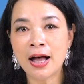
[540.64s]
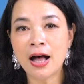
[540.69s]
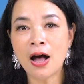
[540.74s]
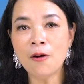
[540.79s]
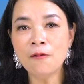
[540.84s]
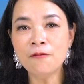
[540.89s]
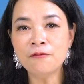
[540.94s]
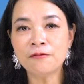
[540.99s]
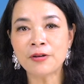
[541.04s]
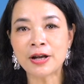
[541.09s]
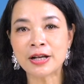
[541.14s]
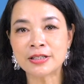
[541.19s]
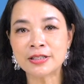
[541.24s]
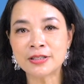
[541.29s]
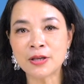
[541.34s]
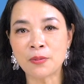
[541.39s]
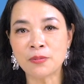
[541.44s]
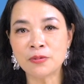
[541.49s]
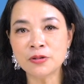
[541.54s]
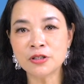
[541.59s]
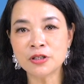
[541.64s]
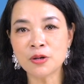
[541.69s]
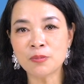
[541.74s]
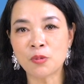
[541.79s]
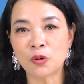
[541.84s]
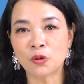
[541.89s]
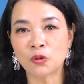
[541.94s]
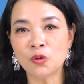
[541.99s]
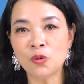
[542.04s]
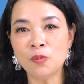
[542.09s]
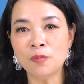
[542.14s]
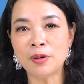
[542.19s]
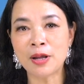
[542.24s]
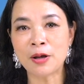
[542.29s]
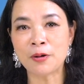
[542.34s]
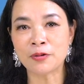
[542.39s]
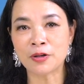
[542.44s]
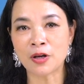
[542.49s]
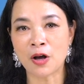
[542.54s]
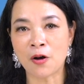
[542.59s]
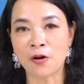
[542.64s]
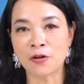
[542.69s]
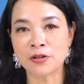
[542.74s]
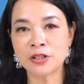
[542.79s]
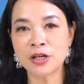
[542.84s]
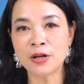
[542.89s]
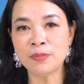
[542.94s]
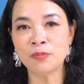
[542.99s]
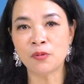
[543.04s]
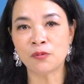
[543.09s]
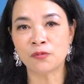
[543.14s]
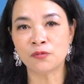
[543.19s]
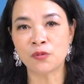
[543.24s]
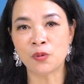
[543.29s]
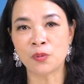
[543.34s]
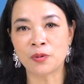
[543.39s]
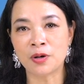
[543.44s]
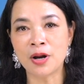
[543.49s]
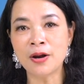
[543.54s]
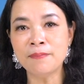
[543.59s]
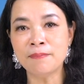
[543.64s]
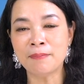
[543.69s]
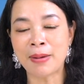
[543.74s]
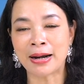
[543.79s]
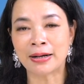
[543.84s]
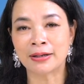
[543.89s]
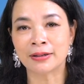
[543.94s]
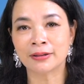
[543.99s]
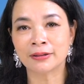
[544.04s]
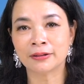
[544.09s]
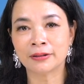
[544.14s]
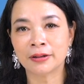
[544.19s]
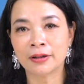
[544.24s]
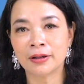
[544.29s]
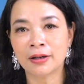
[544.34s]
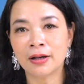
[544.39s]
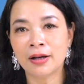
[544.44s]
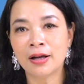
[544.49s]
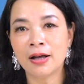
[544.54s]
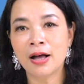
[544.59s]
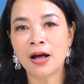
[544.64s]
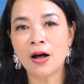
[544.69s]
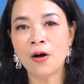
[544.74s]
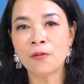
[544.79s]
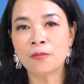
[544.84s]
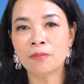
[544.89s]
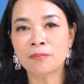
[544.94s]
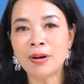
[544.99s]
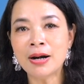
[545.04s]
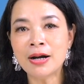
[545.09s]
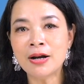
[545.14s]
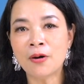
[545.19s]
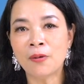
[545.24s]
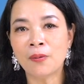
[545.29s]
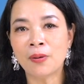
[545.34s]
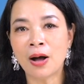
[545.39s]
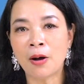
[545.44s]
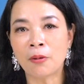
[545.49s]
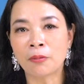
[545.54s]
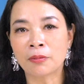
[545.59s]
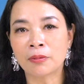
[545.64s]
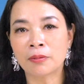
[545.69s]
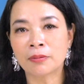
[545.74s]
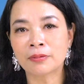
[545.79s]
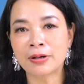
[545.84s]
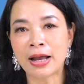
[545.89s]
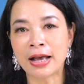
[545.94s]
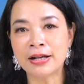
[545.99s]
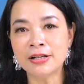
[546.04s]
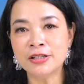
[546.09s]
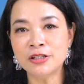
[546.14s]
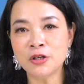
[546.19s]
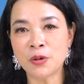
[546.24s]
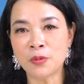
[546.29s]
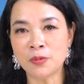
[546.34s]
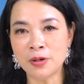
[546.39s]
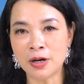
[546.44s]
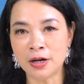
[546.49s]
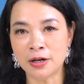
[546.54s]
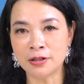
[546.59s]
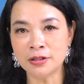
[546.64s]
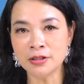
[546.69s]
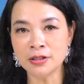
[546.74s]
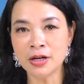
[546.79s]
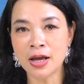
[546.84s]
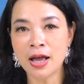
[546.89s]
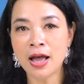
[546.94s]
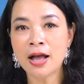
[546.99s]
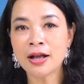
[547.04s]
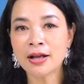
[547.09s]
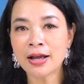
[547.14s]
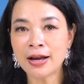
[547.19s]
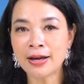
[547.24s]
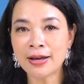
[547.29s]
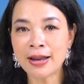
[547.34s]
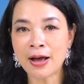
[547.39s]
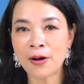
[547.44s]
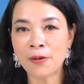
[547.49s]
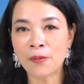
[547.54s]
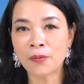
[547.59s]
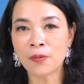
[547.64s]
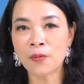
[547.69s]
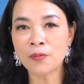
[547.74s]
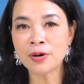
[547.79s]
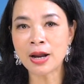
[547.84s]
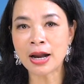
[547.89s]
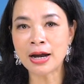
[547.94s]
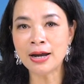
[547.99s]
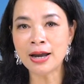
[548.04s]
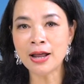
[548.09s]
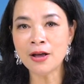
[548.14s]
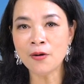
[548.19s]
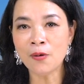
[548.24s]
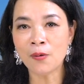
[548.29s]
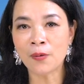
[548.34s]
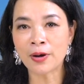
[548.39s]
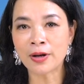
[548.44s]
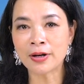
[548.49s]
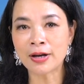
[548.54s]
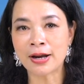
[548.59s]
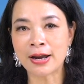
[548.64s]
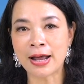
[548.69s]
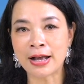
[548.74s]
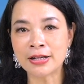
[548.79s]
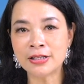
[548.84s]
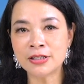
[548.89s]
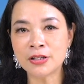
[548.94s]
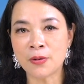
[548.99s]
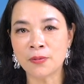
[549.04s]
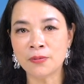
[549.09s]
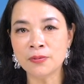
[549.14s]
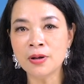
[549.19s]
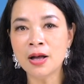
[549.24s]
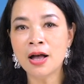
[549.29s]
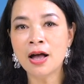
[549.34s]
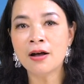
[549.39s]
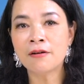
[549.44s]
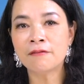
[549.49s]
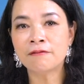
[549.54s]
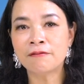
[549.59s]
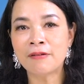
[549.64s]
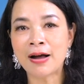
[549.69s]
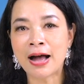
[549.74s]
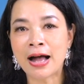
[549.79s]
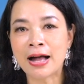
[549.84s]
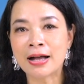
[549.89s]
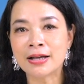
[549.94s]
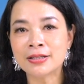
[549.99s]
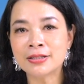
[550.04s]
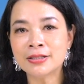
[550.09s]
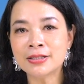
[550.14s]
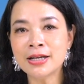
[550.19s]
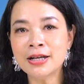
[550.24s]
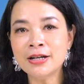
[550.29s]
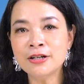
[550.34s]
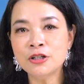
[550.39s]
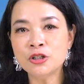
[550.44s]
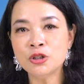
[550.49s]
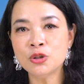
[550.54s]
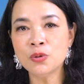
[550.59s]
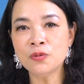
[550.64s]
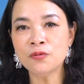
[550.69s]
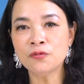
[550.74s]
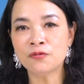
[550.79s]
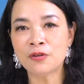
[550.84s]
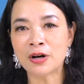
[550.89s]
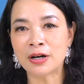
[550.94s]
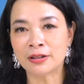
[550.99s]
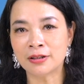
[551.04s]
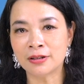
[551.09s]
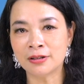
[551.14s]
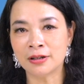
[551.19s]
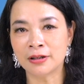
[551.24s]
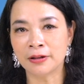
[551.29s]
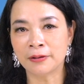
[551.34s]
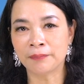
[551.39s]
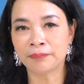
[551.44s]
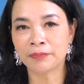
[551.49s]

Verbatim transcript: Ông phải sống trong một túp lều nhỏ trên một vùng đất mặn. Ông bắt đầu học đánh trống lớn, ngày nào cũng đến lễ hội để đánh trống và xin chút phần thưởng.